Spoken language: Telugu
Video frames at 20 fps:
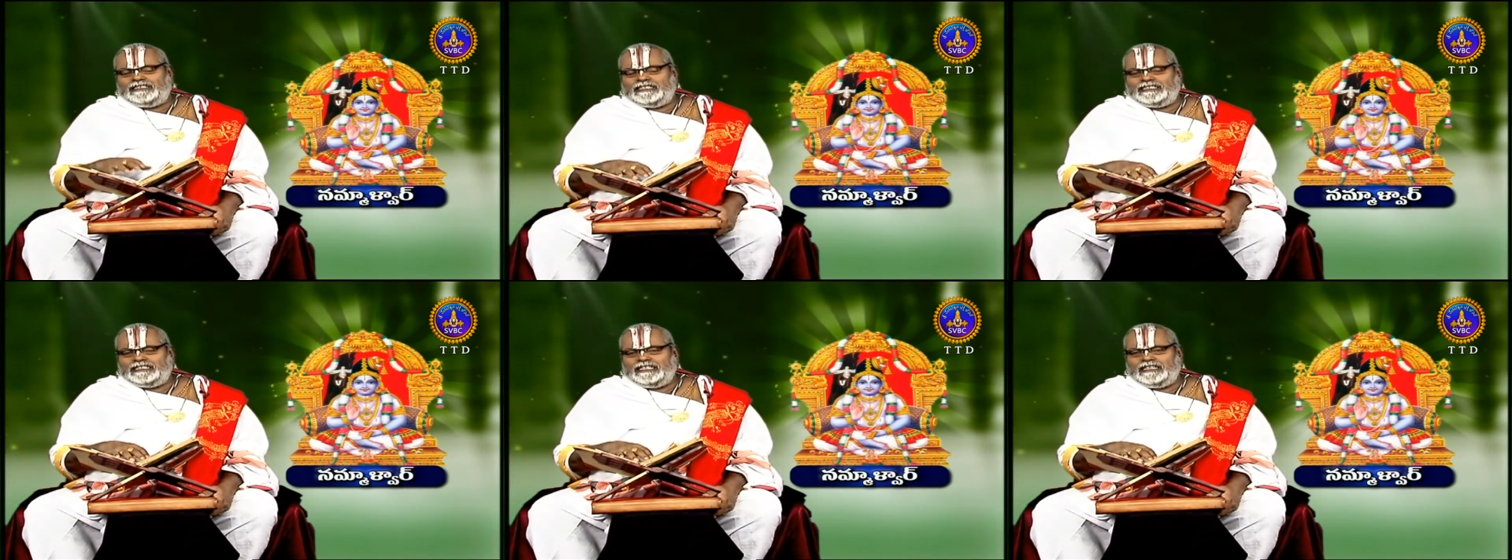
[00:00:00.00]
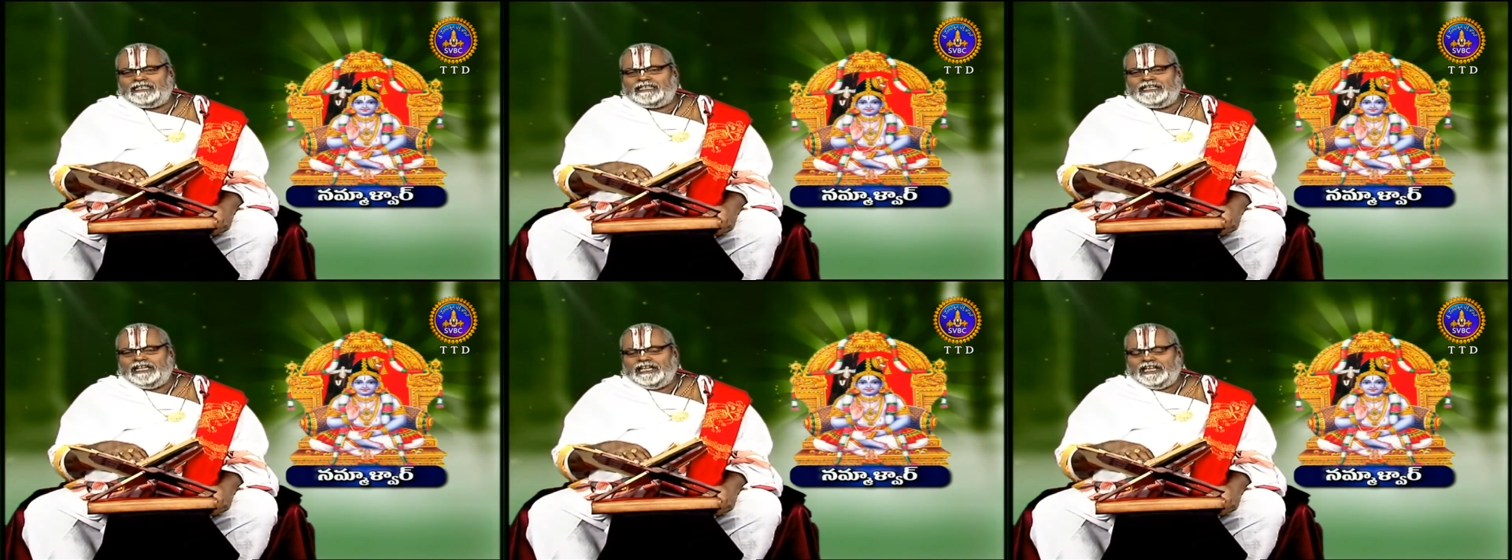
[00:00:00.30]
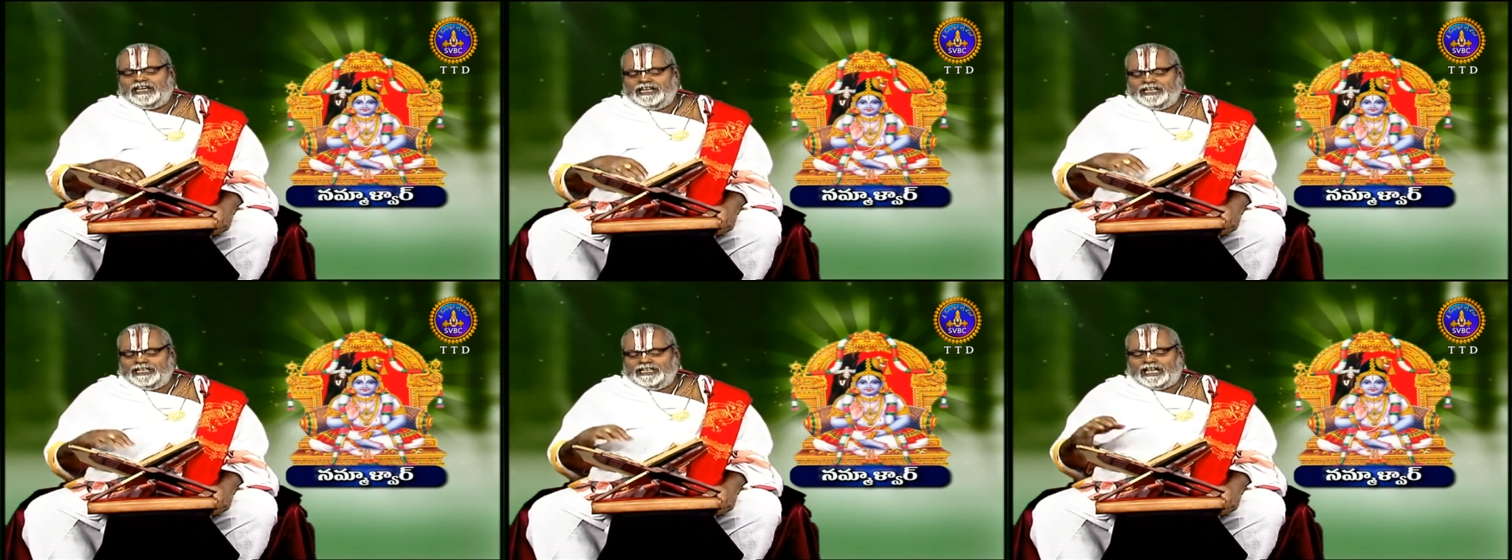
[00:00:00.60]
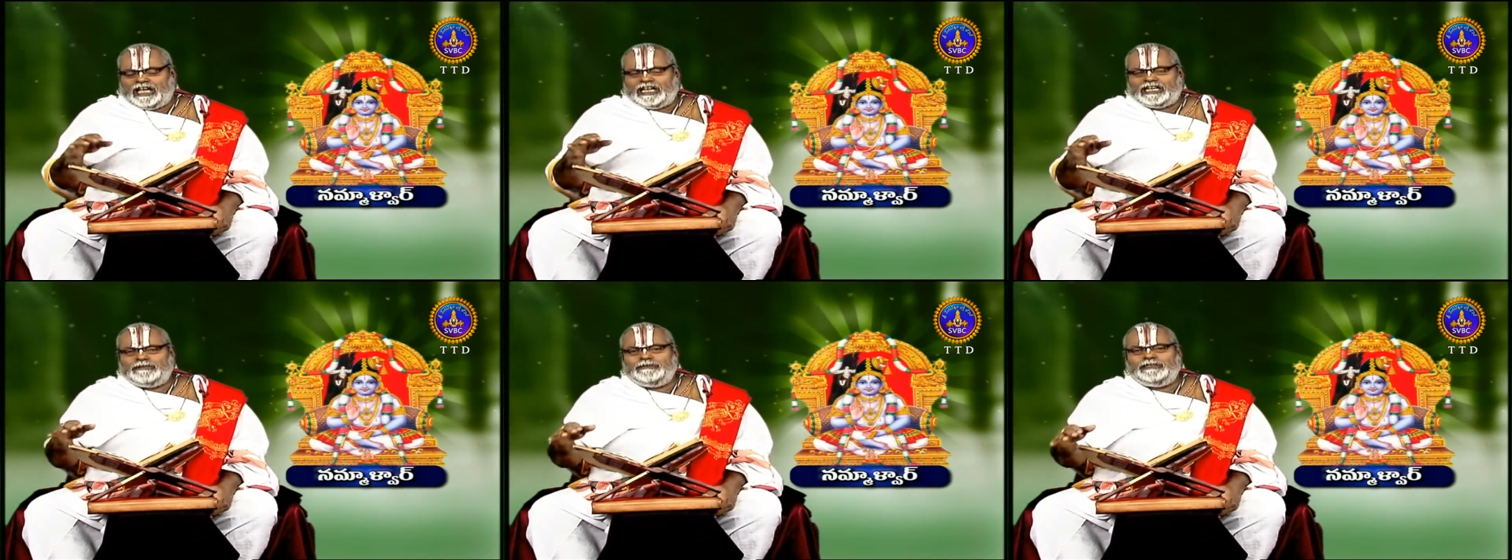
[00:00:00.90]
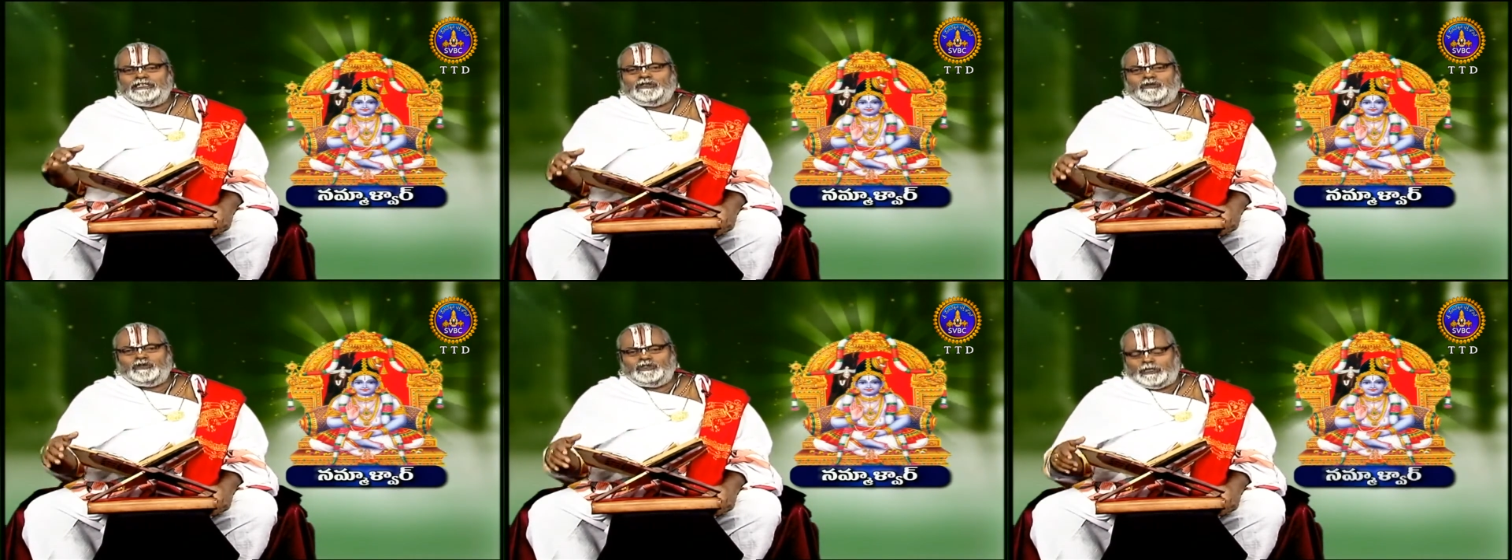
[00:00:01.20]
చేసి ఇంటి అరుగు
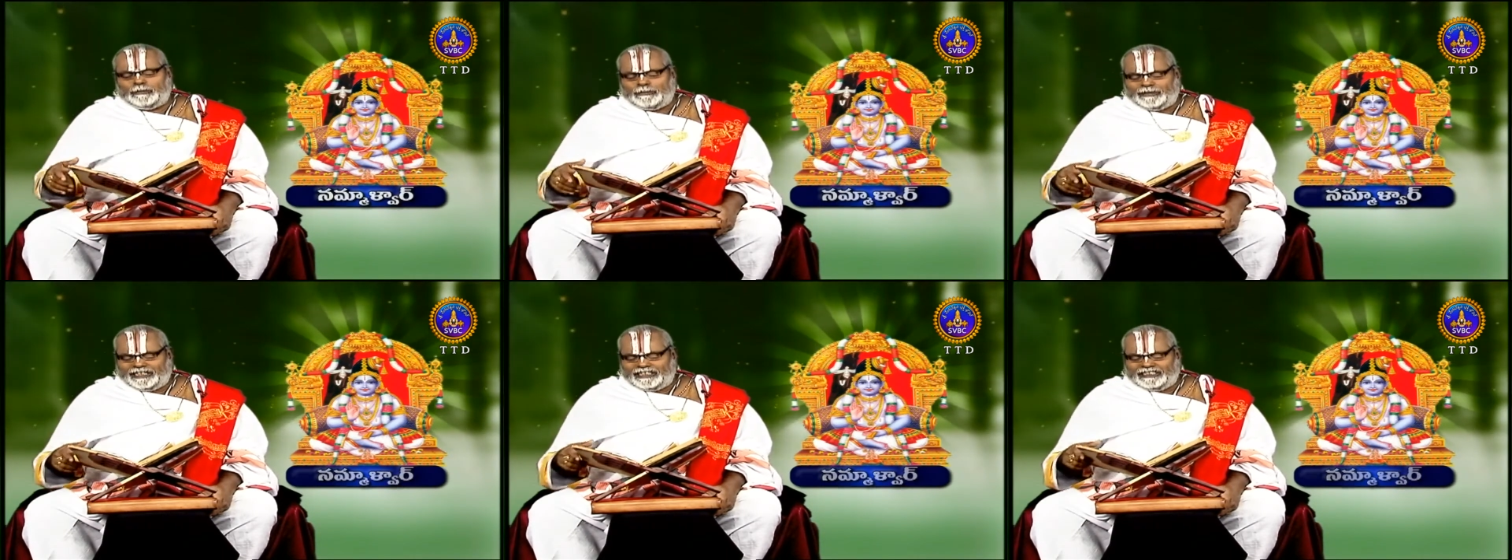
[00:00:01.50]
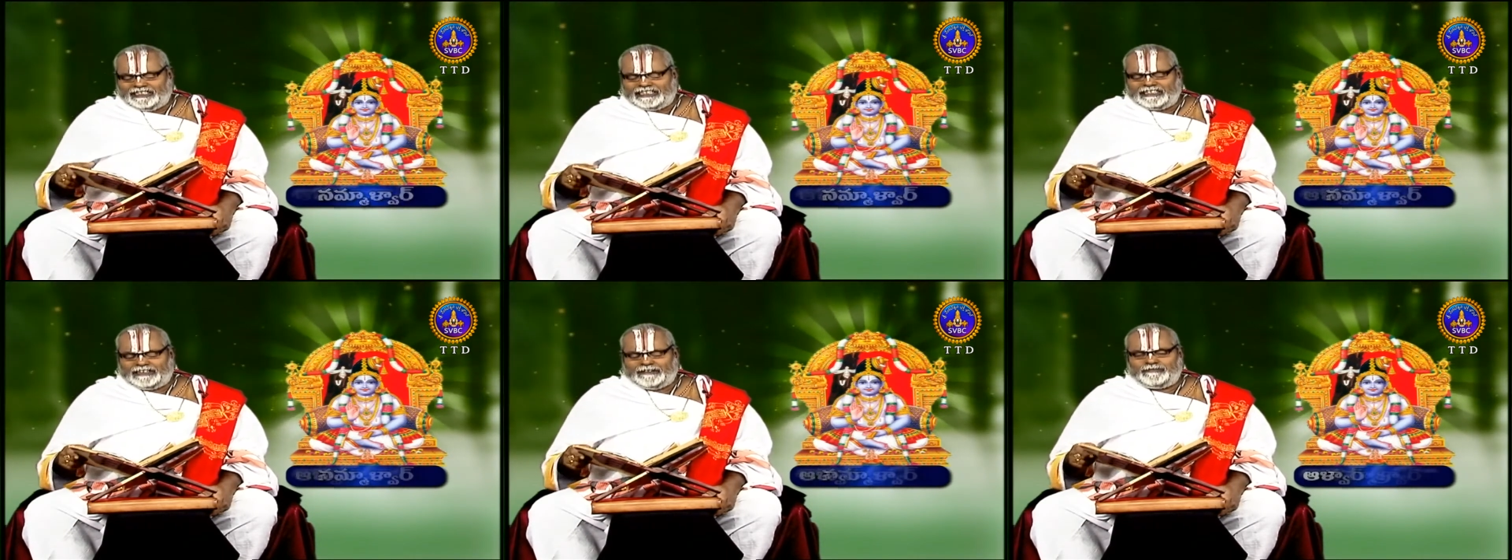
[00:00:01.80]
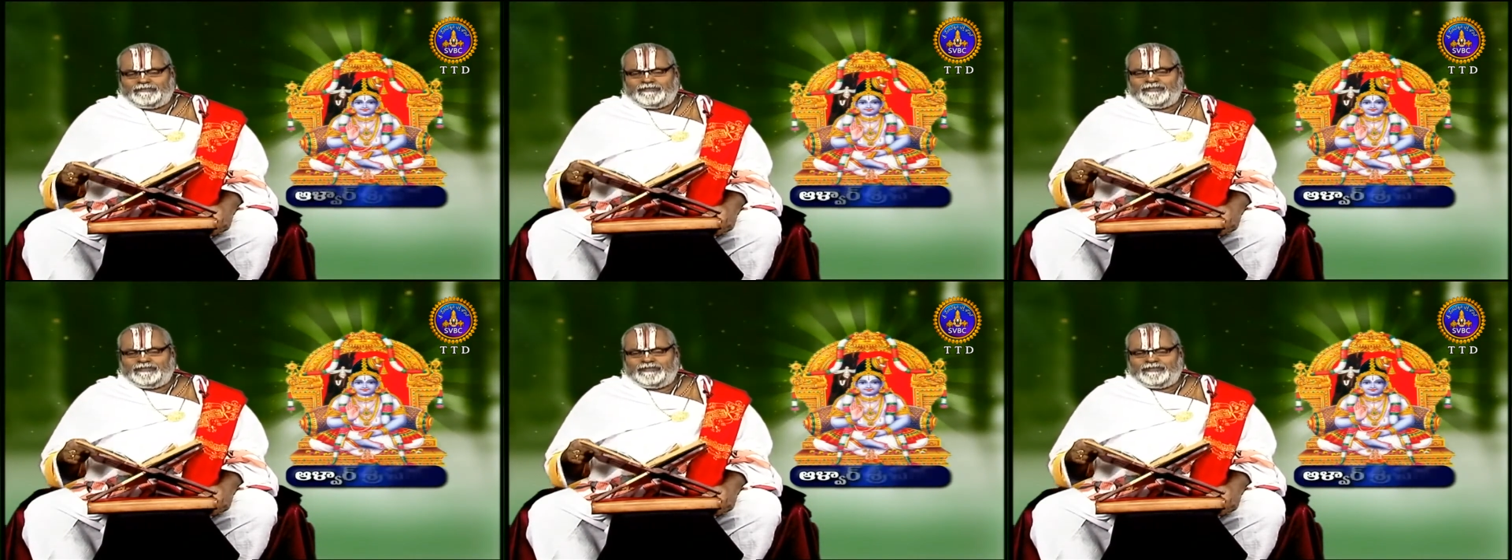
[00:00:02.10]
మీద కూర్చోపెట్టిందట